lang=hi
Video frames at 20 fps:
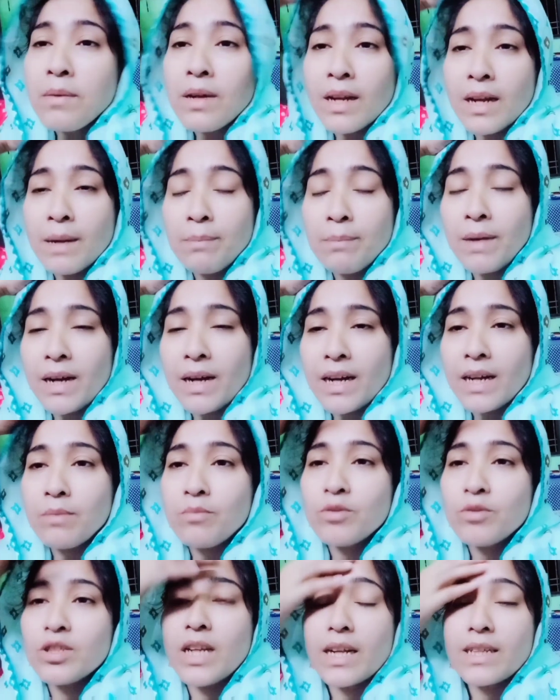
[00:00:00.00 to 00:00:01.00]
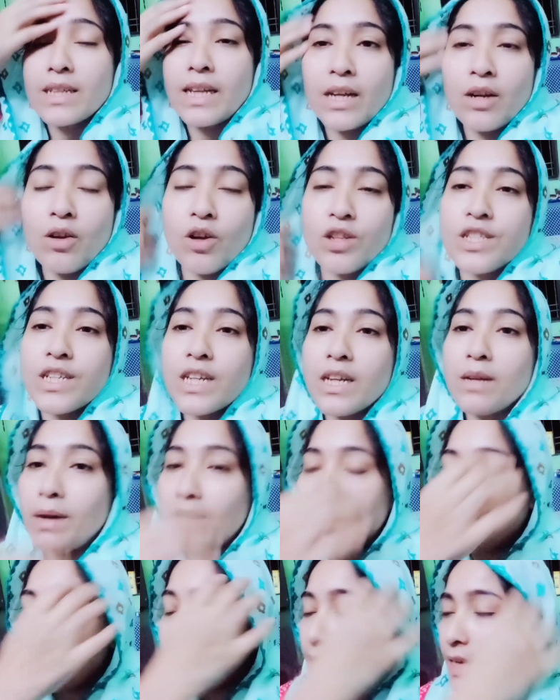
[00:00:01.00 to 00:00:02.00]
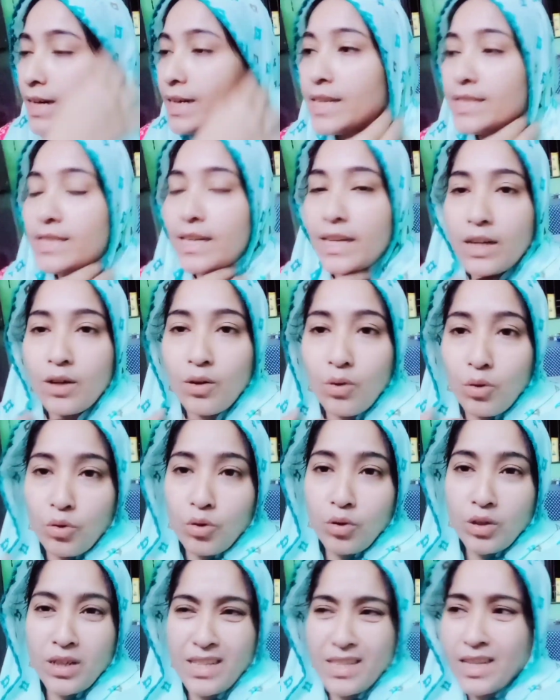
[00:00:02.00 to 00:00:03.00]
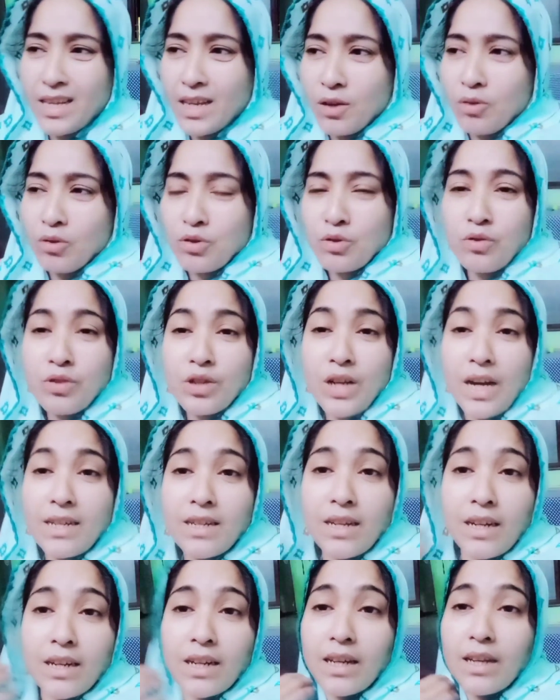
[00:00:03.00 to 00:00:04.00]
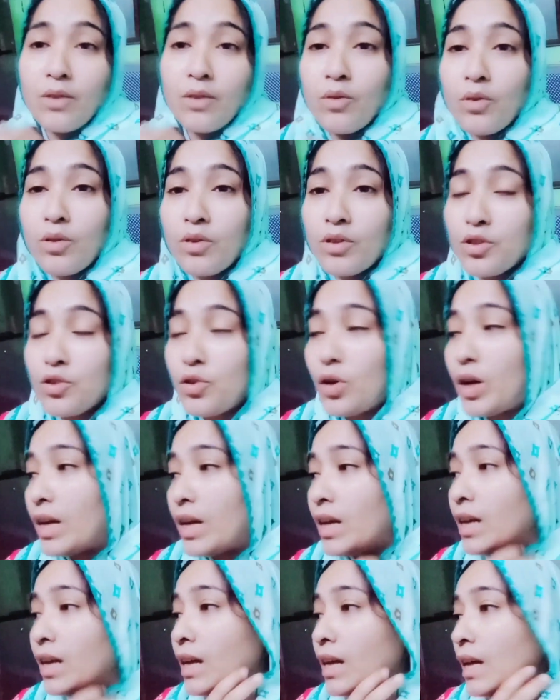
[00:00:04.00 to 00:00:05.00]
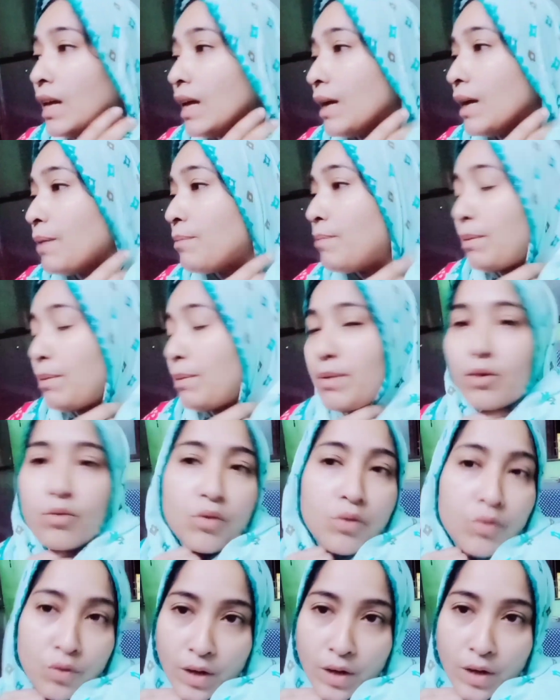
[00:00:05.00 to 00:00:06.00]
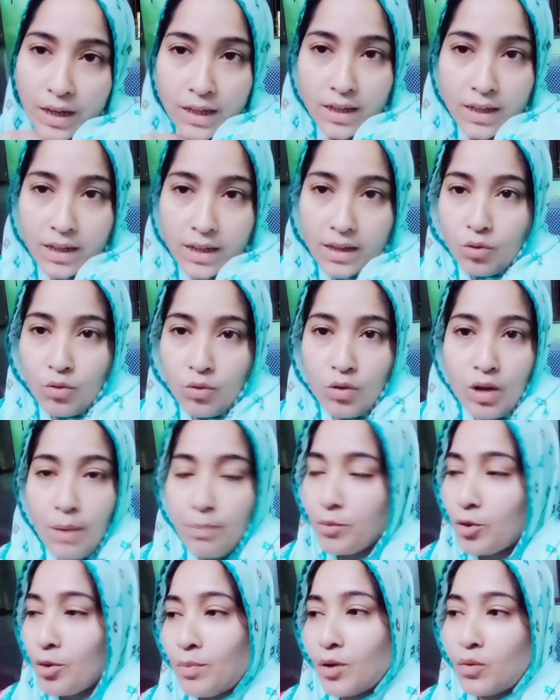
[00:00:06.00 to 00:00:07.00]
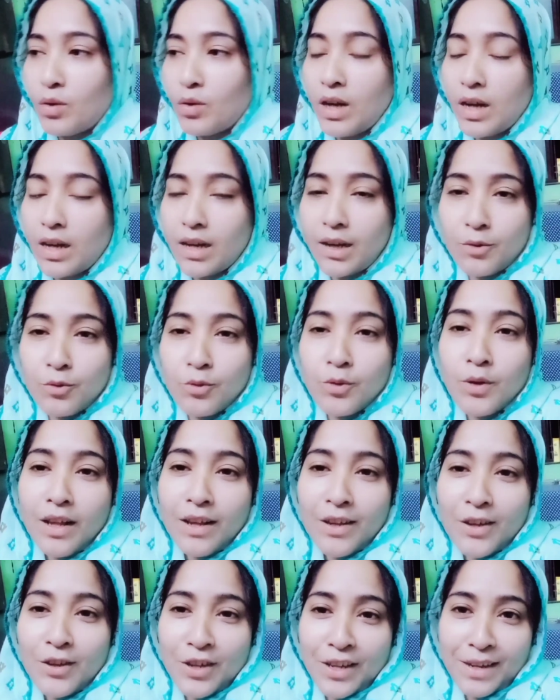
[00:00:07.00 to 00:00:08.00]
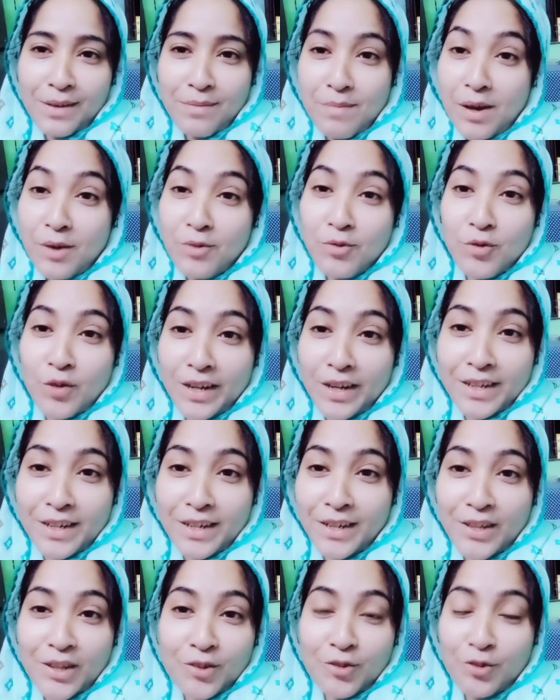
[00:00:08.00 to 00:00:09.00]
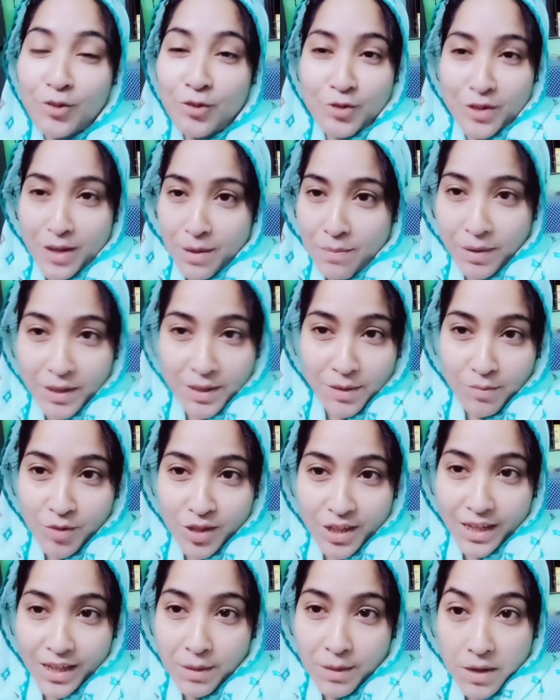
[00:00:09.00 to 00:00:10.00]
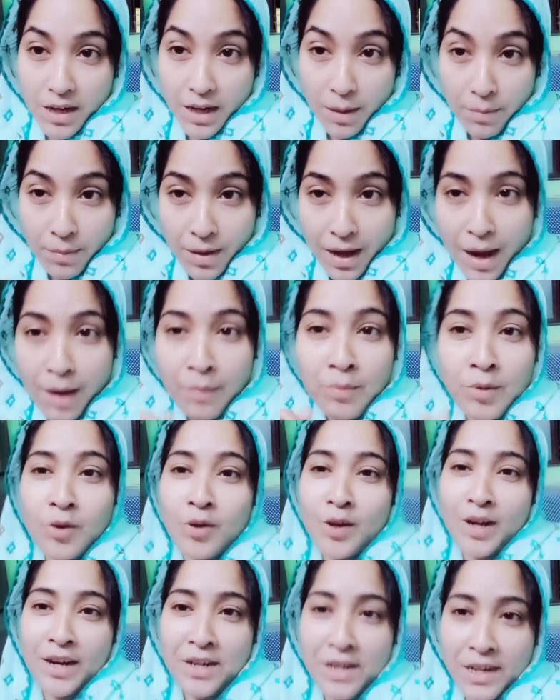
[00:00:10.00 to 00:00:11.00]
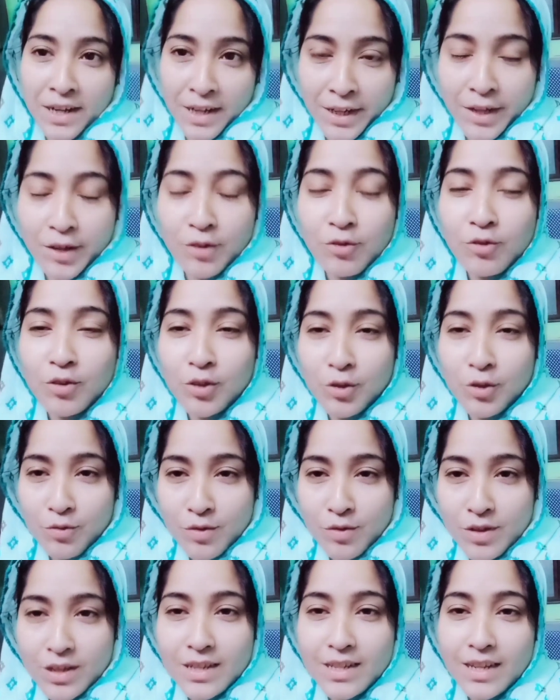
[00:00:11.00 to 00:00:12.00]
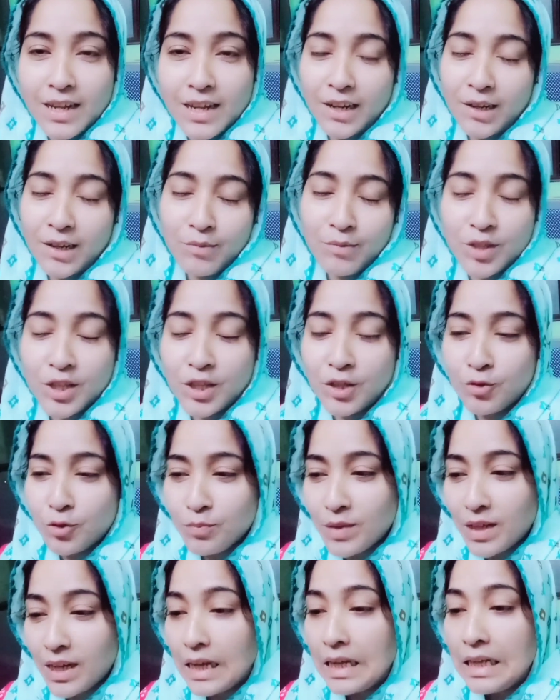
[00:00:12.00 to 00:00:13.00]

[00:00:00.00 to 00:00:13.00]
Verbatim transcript: मगर मुझे लगता है कि लॉजिकल बातें करना चाहिए लोगों को जैसे कि कुछ कुछ आजकल के लोग जो है मैं बिल्कुल उनको एंटरटेन तो अब तो बिल्कुल ना करूं क्योंकि मैं उनको एंटरटेन करूंगी तो उसका पैसा मुझे नहीं मिलेगा मैं आप लोगों को एंटरटेन करूंगी तो उसका सैलरी मुझे यूट्यूब देगा